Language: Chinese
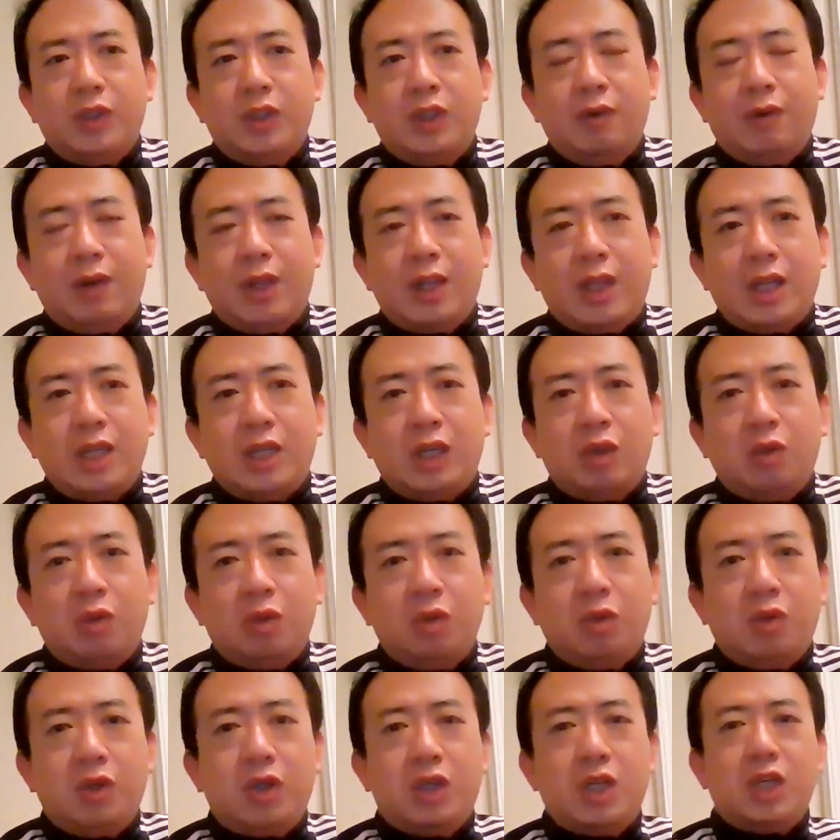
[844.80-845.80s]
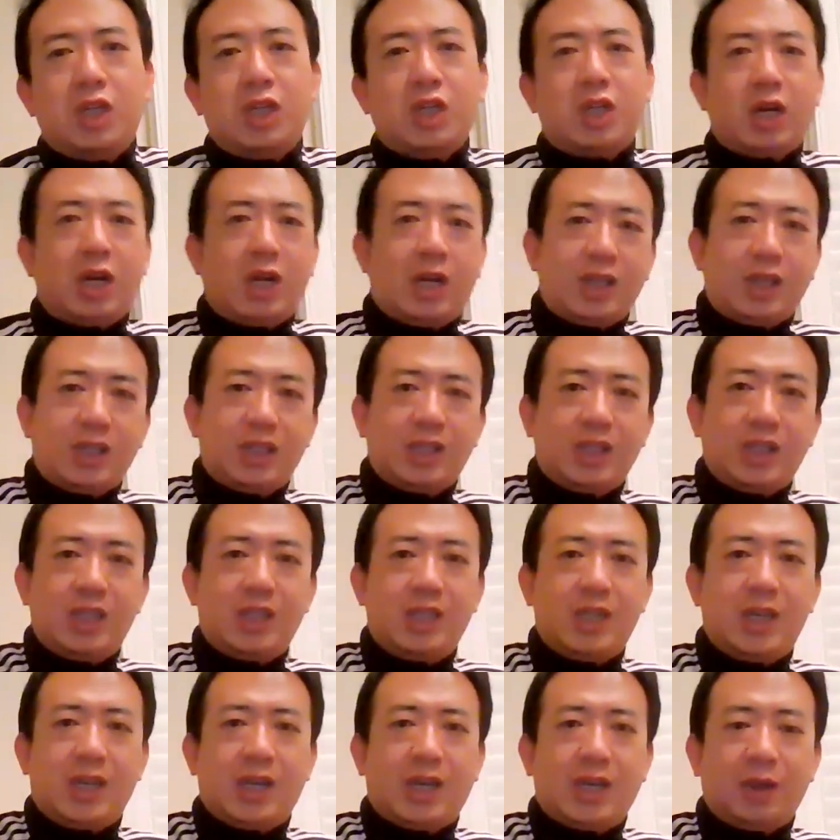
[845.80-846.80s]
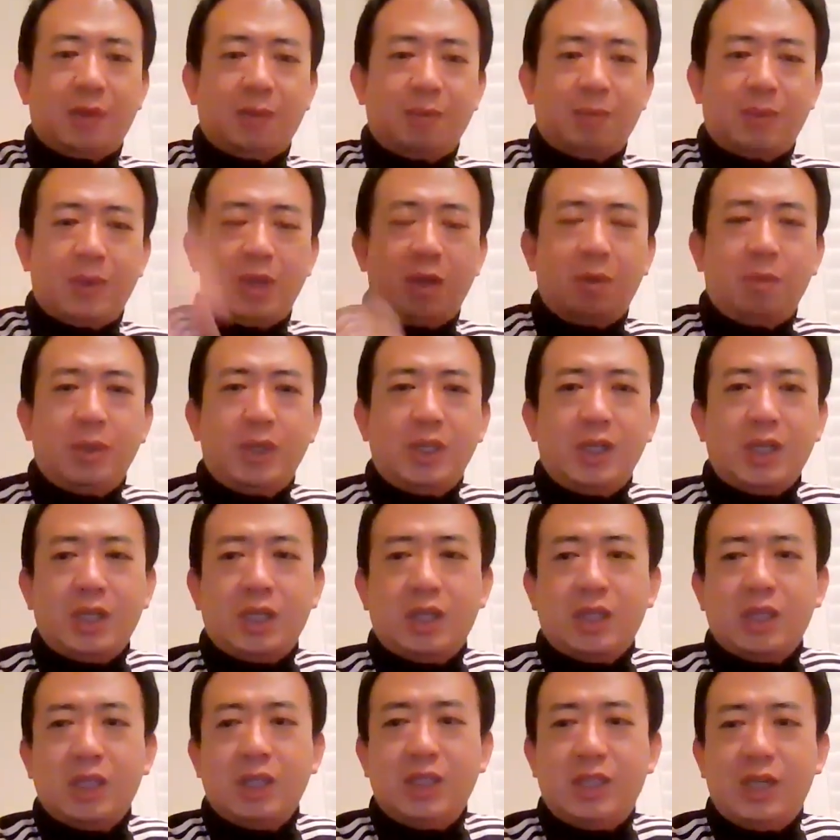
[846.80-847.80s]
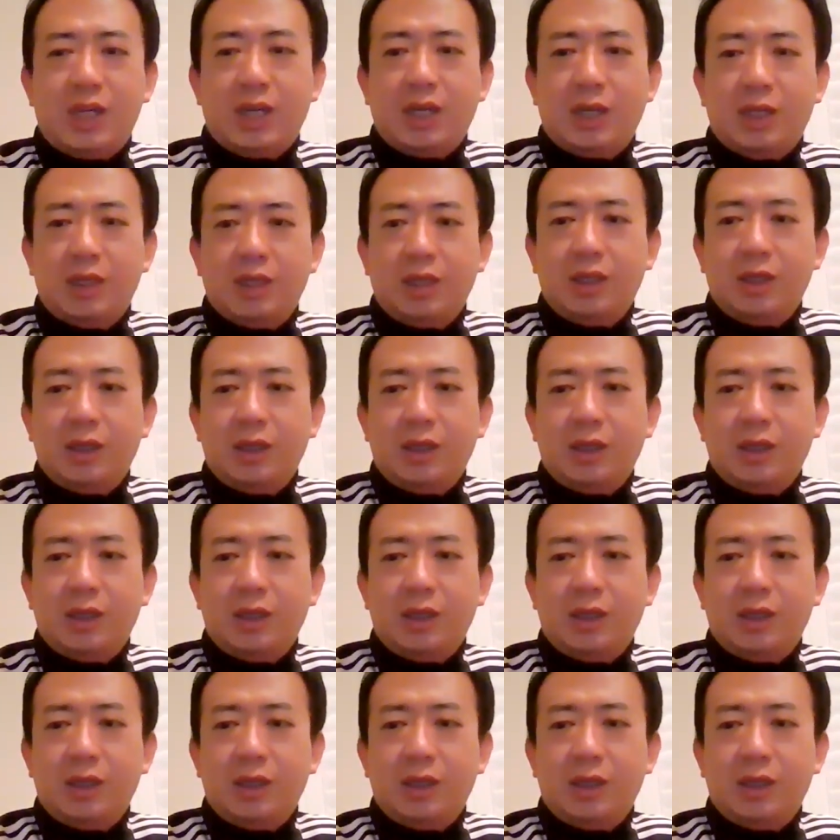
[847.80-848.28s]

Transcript: 希望大家多多支持啊！再见啊，朋友们，下次见。